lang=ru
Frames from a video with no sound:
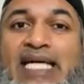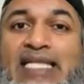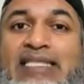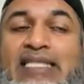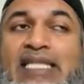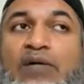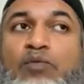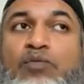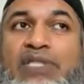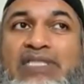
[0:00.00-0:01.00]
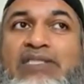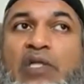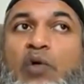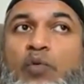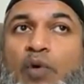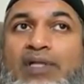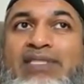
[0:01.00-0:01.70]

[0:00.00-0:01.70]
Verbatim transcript: Из-за этого они не хотят, чтобы с